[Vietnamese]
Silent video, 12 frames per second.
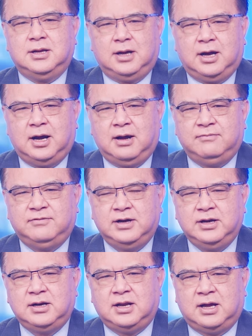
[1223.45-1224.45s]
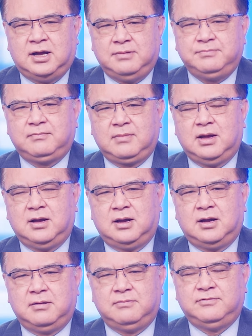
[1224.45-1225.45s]
à, với là
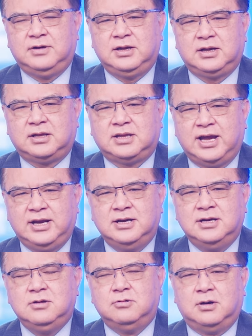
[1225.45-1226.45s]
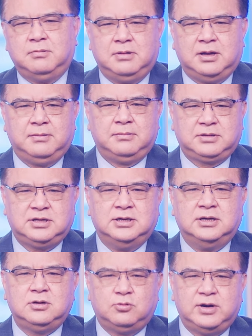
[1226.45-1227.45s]
à, với cái thế đứng của ông là
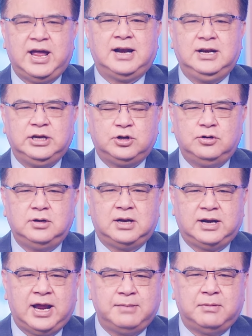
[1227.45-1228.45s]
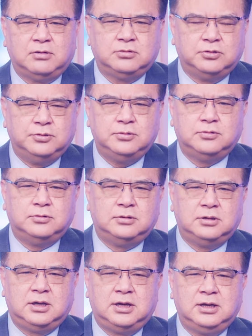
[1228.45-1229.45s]
trưởng của đảng liên Likud là đảng bảo thủ
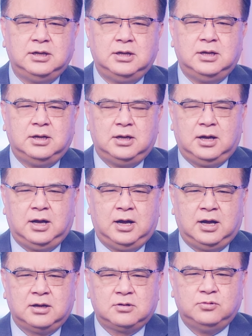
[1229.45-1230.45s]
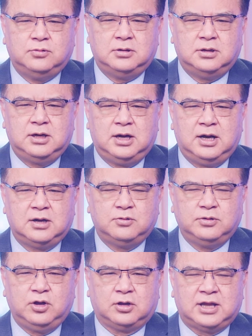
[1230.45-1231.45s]
của à, của à,
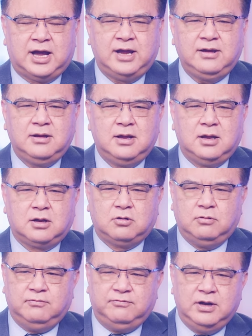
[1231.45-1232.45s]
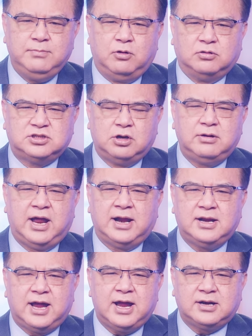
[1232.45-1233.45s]
của do thái cùng với một số
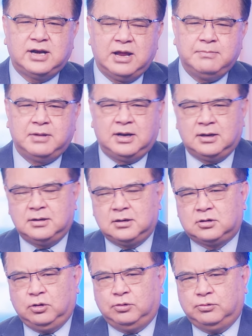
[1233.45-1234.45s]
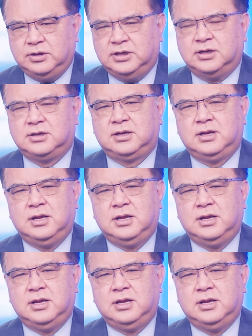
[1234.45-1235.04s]
đảng khác để mà tụ được